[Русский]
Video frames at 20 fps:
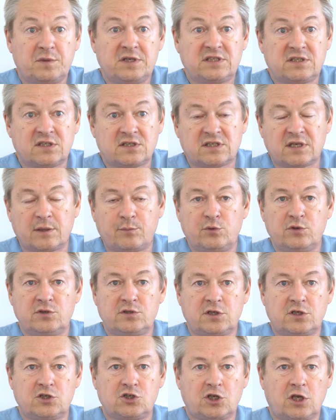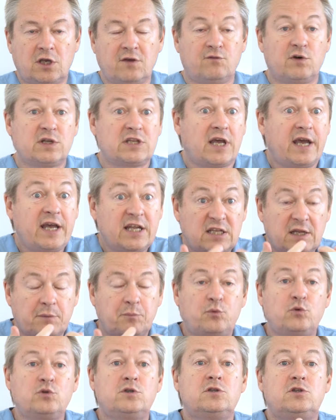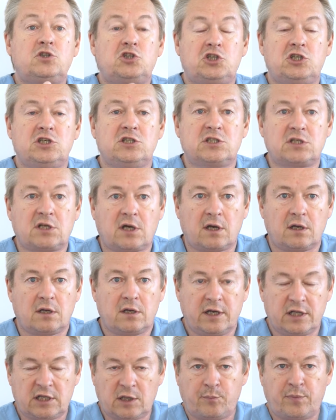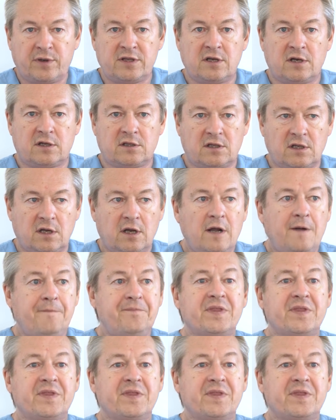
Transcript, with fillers: вместе с собой из кишки. Вот это будет чистка, это понятно.